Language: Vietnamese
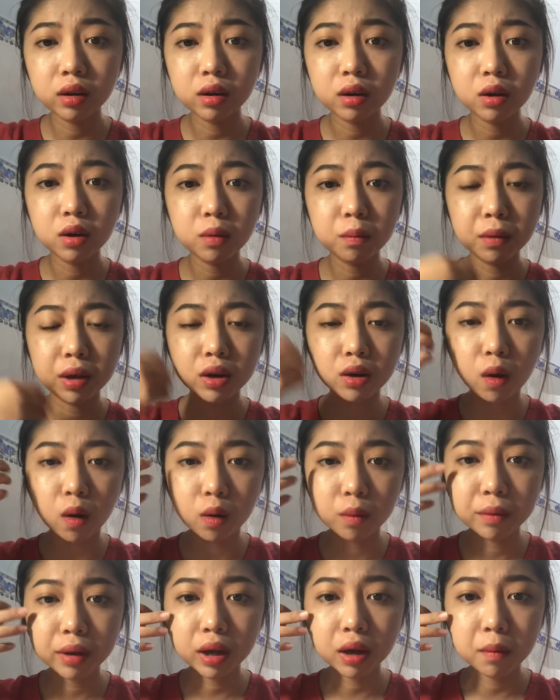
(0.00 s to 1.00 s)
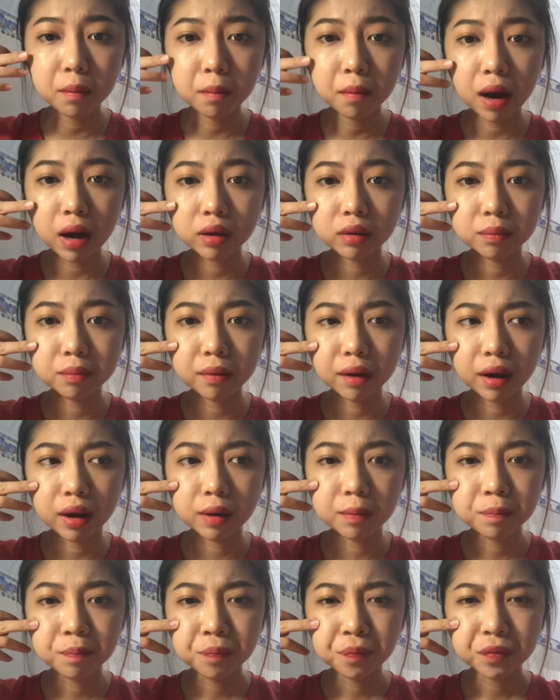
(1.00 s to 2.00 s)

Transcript: nó bị nổi mấy cái mận mà